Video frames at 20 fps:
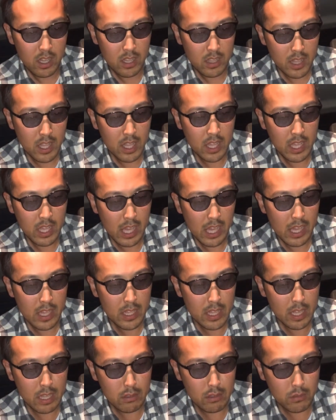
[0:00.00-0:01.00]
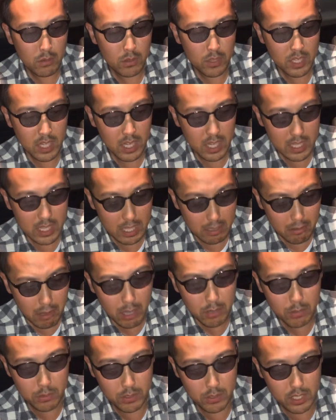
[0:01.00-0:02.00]
で、倹約の仕方は
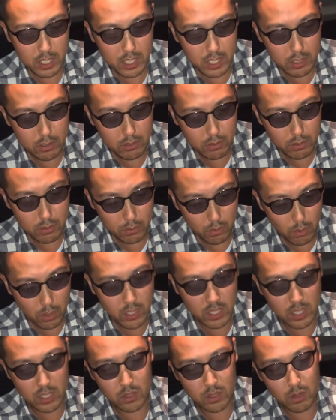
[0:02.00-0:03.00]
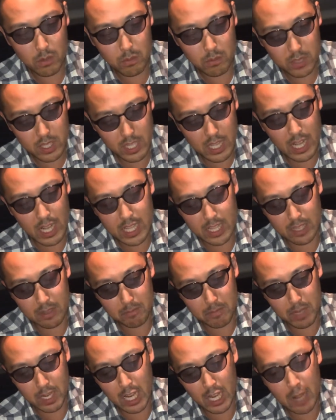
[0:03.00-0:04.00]
不自由を忍ぶにあり、
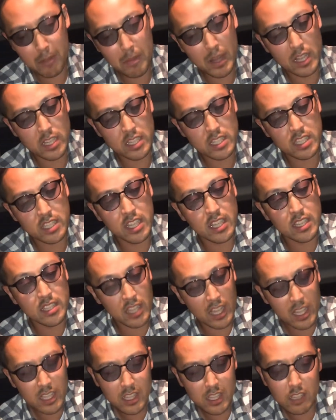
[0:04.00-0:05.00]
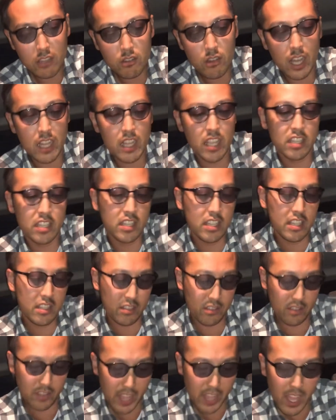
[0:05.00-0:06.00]
まあ、我慢しなさいっていう話で
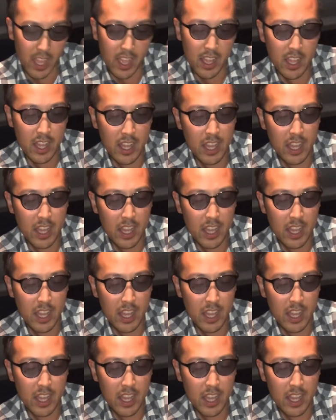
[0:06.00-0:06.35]
すよね。